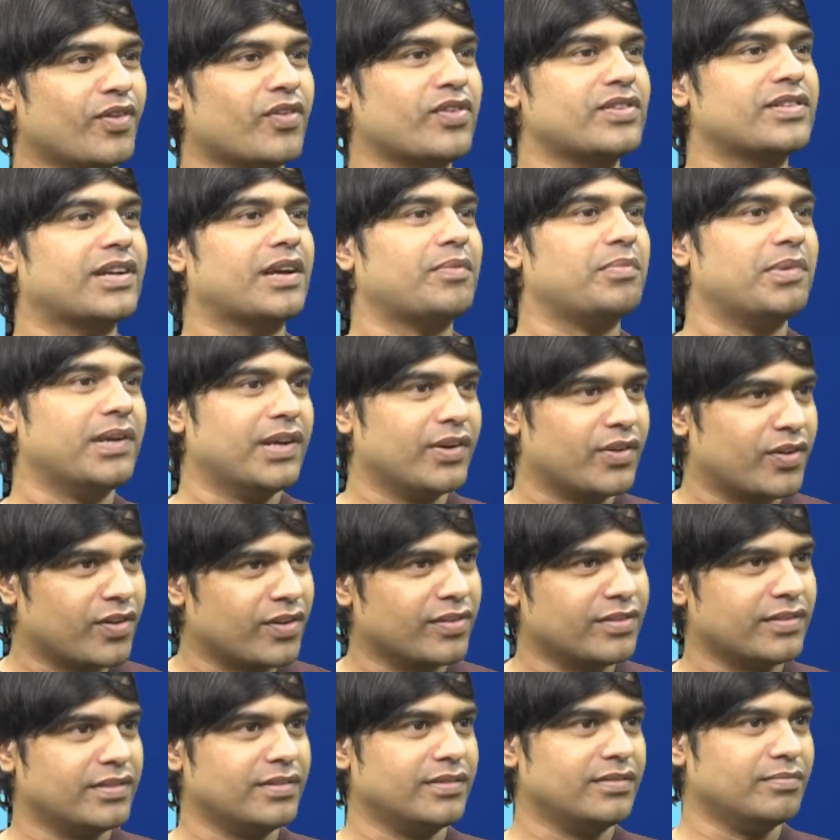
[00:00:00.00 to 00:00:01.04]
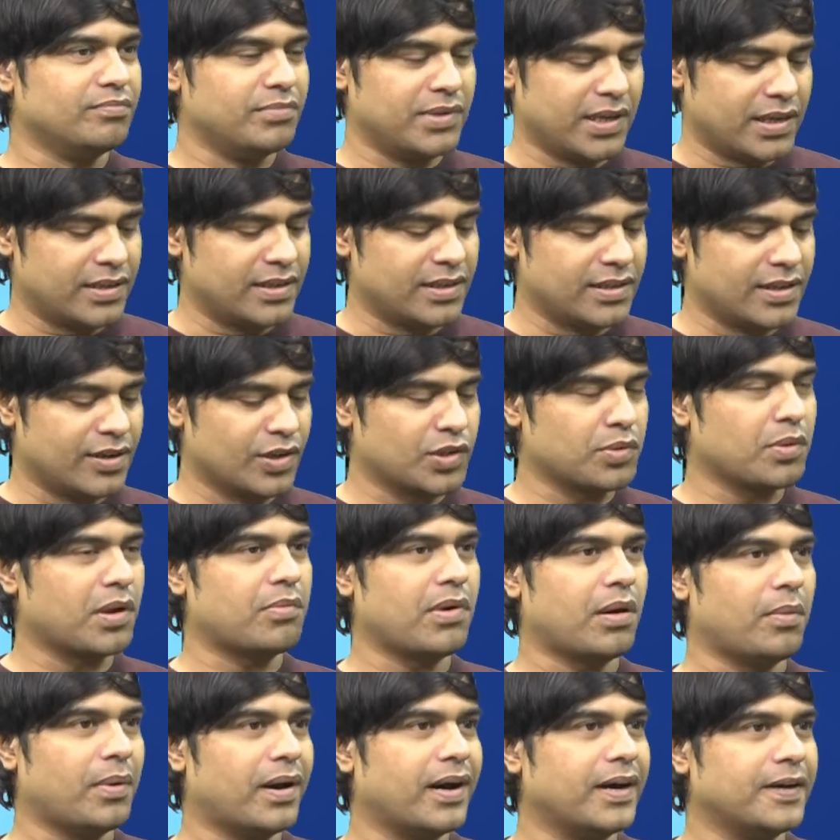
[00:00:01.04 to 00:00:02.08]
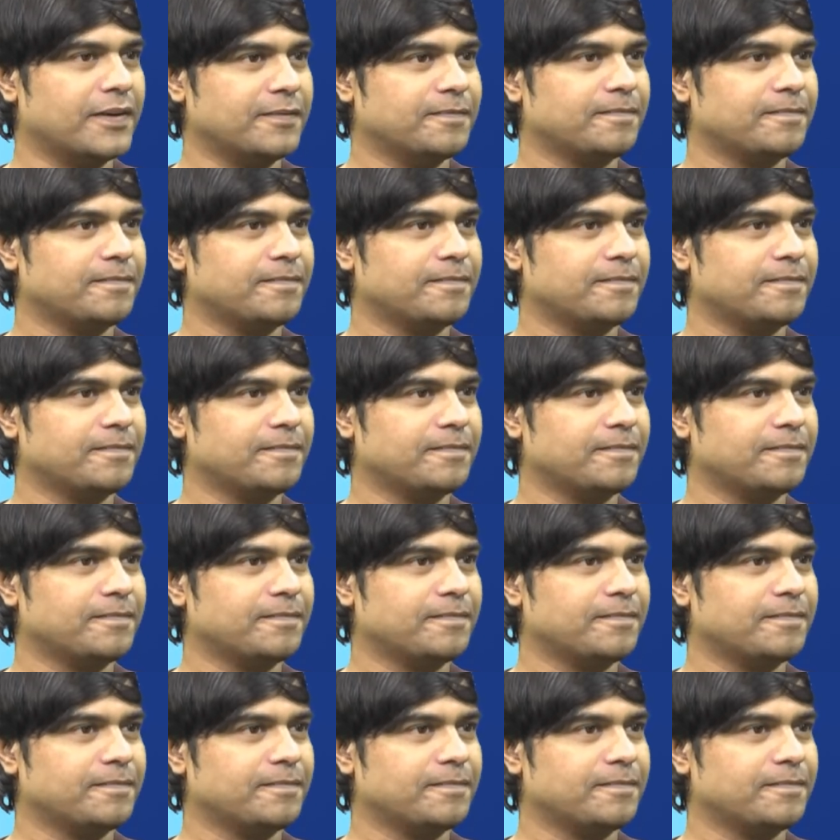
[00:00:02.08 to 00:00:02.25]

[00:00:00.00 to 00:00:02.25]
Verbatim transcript: অন্য জায়গায় বিয়ে করে বিয়ে দিয়ে দিলো তোমার বাবা